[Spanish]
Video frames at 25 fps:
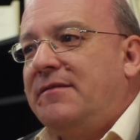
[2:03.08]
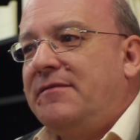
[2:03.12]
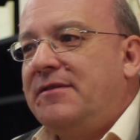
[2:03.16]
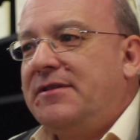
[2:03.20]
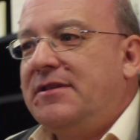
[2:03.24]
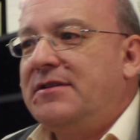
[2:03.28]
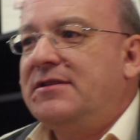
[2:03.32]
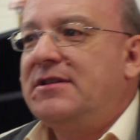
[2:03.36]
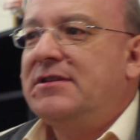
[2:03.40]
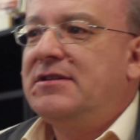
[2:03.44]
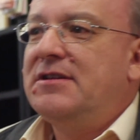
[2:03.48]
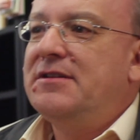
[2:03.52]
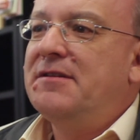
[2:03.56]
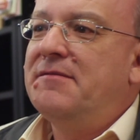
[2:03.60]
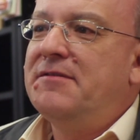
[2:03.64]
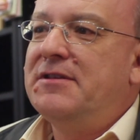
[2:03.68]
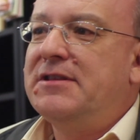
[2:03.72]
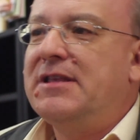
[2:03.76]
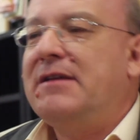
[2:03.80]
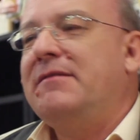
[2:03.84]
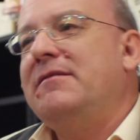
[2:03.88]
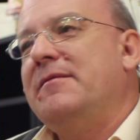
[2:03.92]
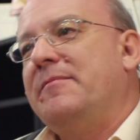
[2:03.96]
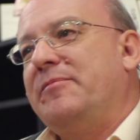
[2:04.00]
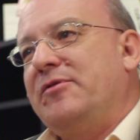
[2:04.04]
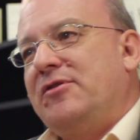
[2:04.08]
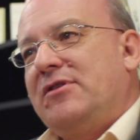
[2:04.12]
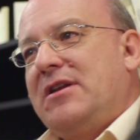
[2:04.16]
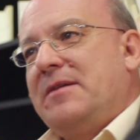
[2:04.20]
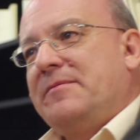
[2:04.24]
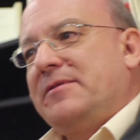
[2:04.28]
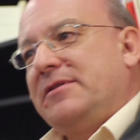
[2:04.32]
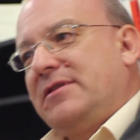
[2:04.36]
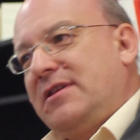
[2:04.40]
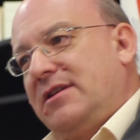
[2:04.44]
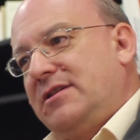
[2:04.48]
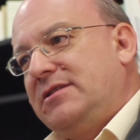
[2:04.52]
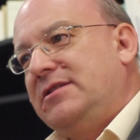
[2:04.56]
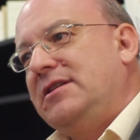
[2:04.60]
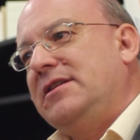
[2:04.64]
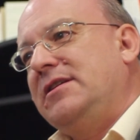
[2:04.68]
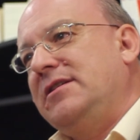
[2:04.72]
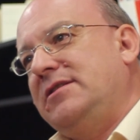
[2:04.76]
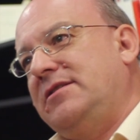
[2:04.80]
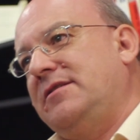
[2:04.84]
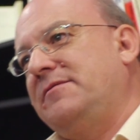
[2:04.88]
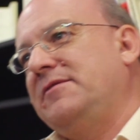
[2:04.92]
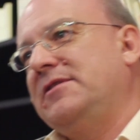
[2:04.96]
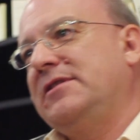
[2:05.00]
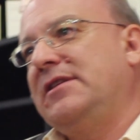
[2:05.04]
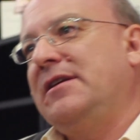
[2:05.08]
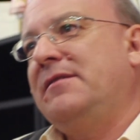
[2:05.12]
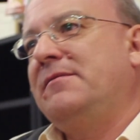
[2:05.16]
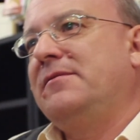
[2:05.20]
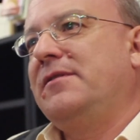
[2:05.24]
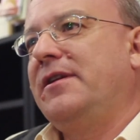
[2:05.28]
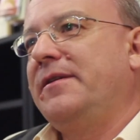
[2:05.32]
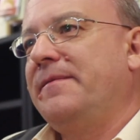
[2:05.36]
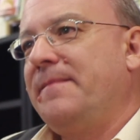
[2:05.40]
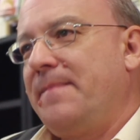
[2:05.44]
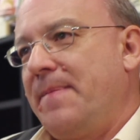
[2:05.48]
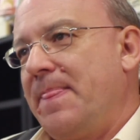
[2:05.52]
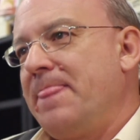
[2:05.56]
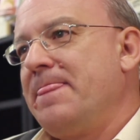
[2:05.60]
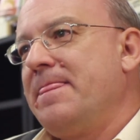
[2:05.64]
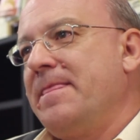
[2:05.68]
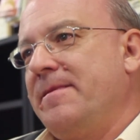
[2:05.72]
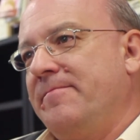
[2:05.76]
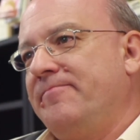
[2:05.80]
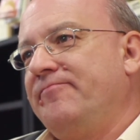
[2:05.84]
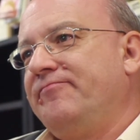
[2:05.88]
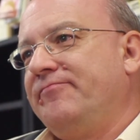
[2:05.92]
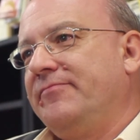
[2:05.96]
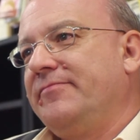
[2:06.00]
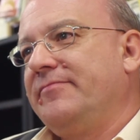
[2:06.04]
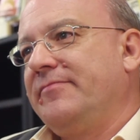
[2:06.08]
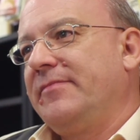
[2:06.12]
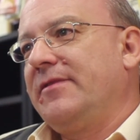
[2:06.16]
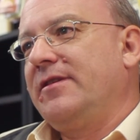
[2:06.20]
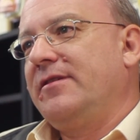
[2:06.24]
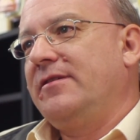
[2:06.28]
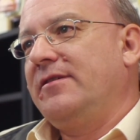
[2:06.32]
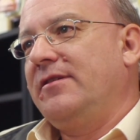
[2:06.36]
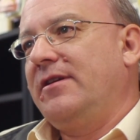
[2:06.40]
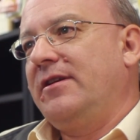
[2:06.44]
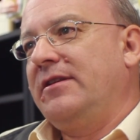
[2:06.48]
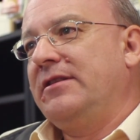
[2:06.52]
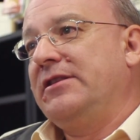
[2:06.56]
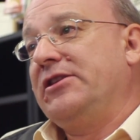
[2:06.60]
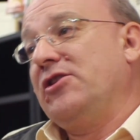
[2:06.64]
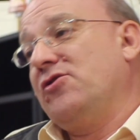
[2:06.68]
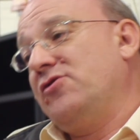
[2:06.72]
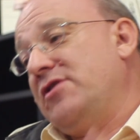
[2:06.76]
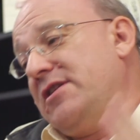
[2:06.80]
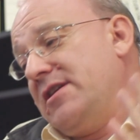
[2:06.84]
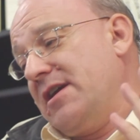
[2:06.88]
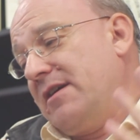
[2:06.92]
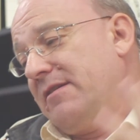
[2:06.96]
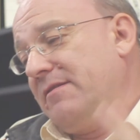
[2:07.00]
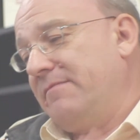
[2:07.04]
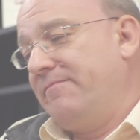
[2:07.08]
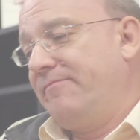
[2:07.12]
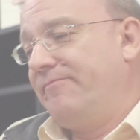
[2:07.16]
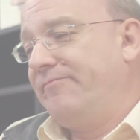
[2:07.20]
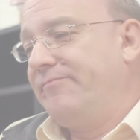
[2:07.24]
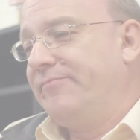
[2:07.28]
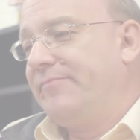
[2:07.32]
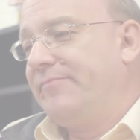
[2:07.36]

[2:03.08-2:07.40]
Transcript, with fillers: a veces es inevitable, pero la mental sí que es evitable, en teoría.